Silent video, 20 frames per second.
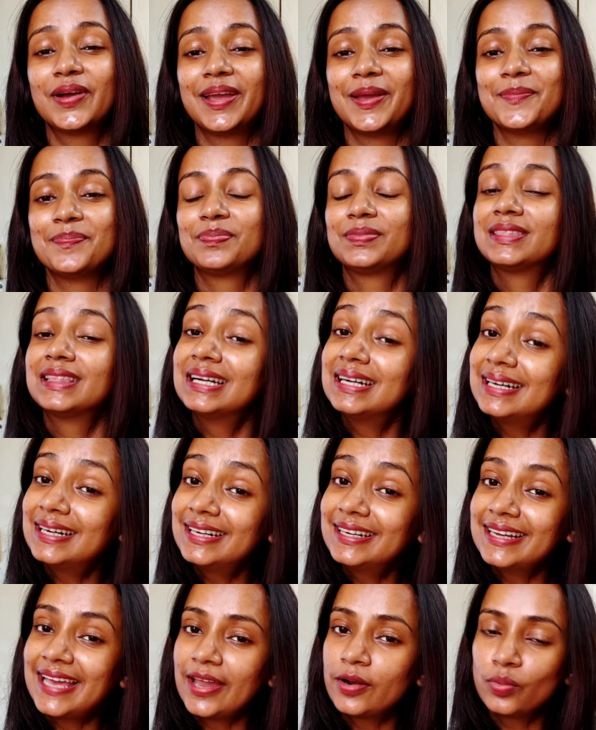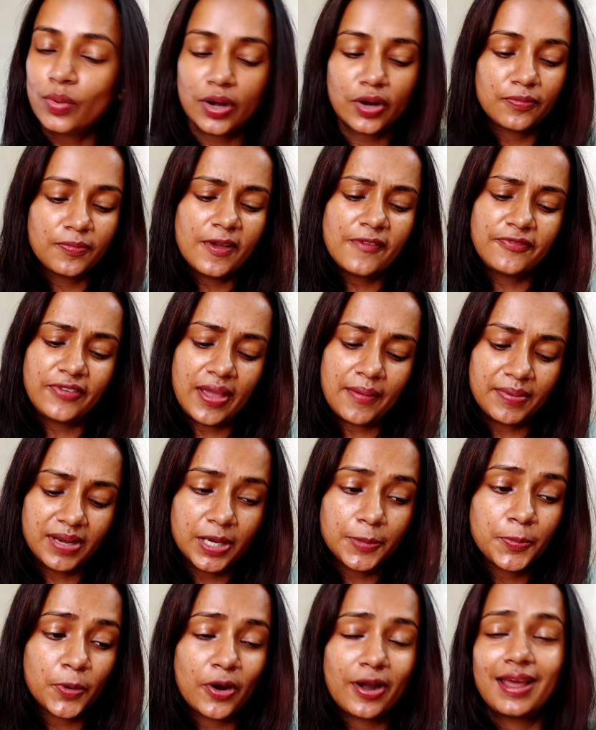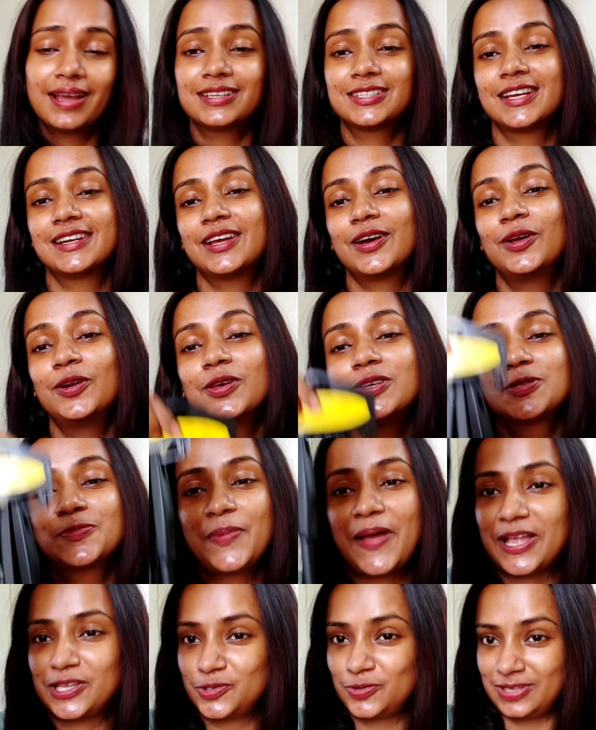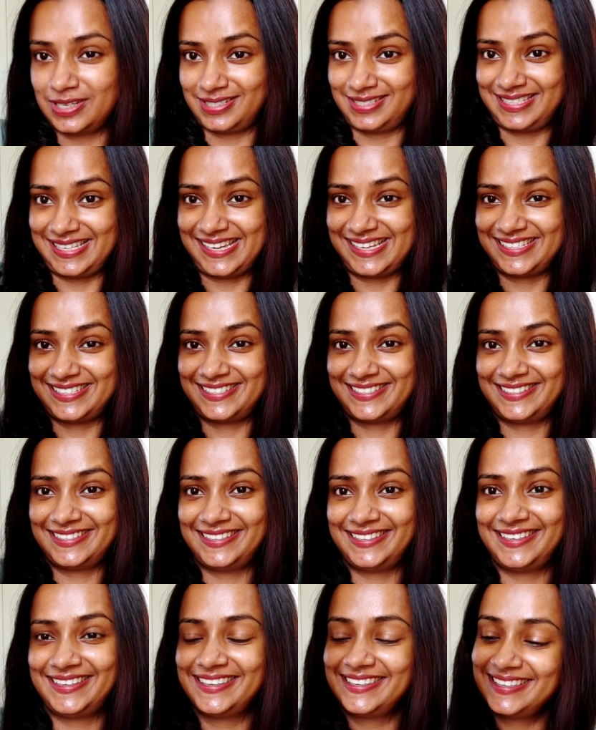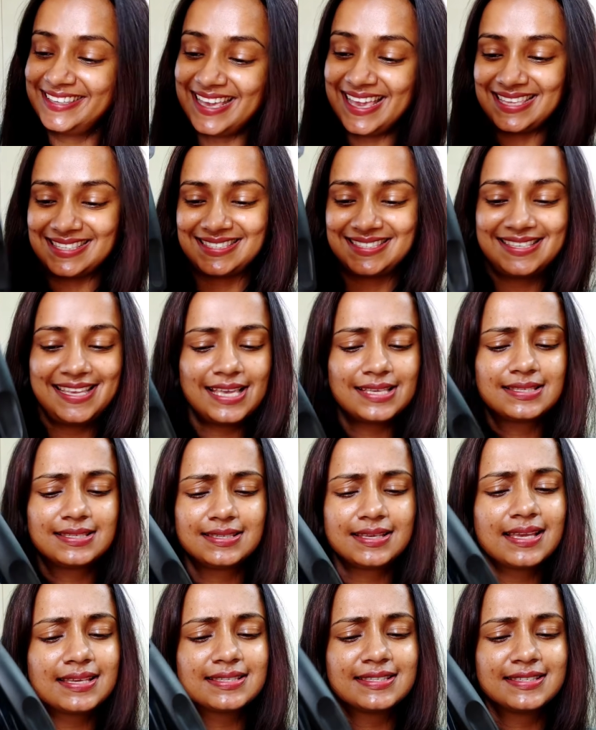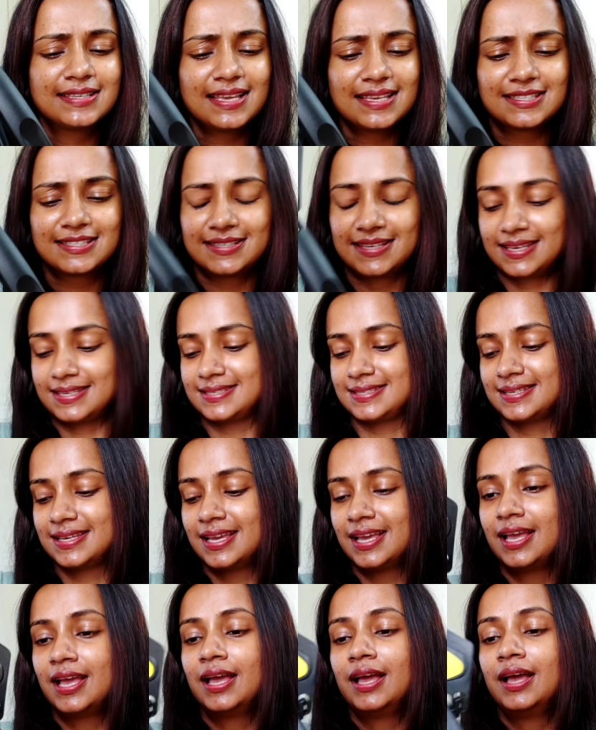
ওকে থার্ড অ্যান্ড ওয়ান অফ মাই ফেভারিট প্রোডাক্ট সেটা হলো স্প্যাচুলা সেট ইয়েস ইয়েস ইয়েস ইয়েস ইয়েস